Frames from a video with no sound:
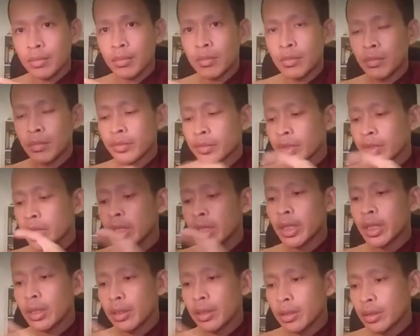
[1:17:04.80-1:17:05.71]
chị
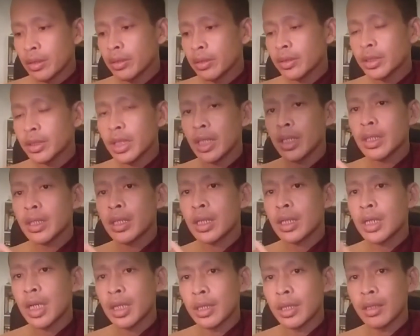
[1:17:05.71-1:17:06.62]

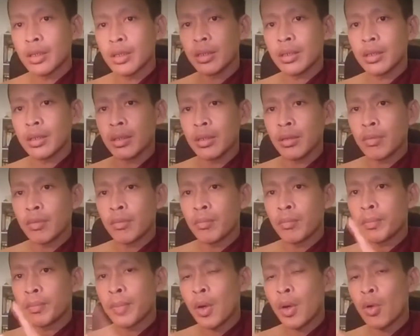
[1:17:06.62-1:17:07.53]
cật
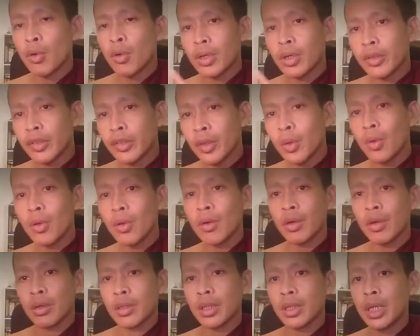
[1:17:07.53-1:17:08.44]
bộ nó xua
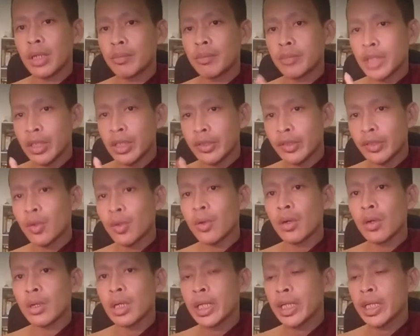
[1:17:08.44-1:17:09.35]
cật tranh xua
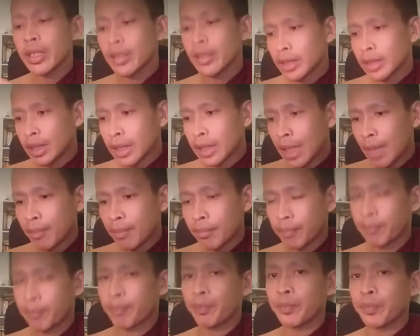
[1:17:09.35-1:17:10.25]
lị nó chân nằm
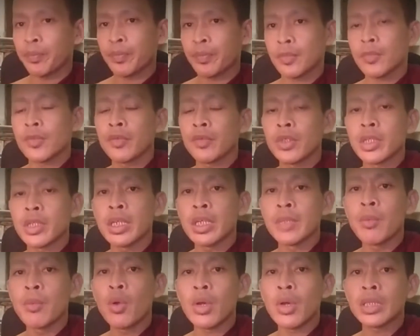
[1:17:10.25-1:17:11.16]
vì thấy
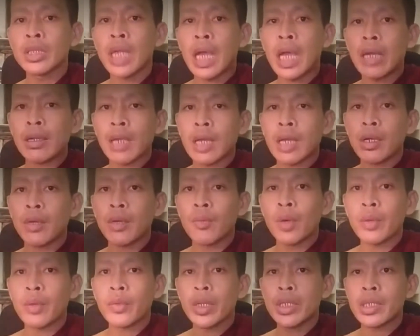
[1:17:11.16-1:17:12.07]
buồn già nó ăn ở vọt
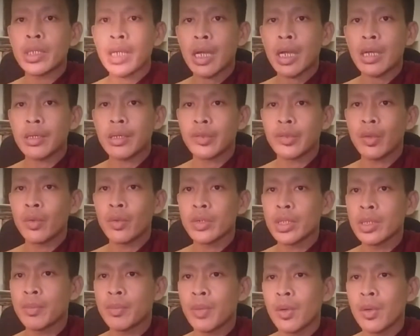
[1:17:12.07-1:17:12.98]
về ra sổ chị
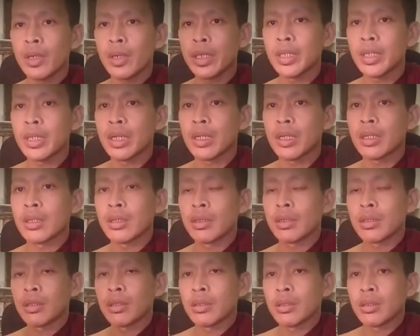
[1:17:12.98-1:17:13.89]
bộ lị nè
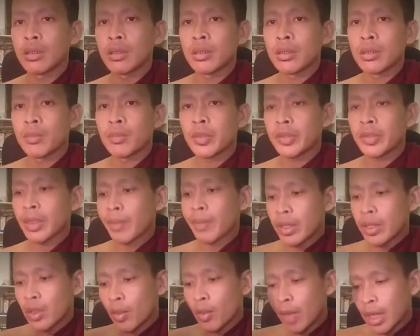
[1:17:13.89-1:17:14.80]
và sẵn bài
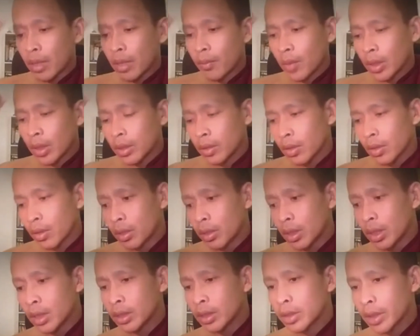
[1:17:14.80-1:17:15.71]
nhôm ăn ở vọt nó không rơi nó
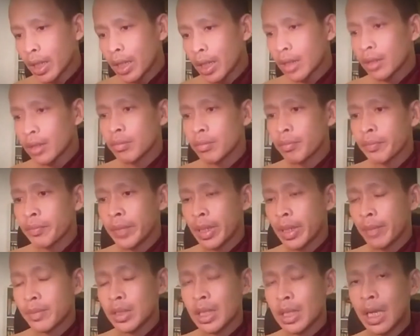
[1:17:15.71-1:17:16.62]
chá phép
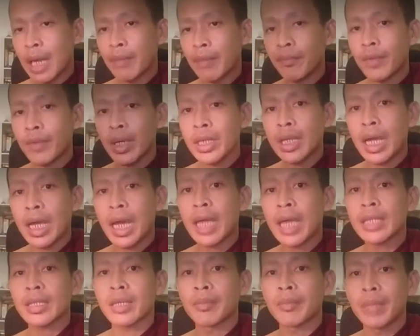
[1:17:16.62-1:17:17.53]
sạp với ai
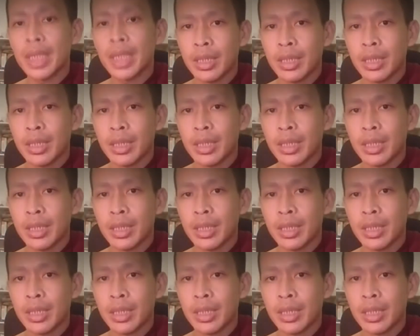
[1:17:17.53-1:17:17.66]
nặng miền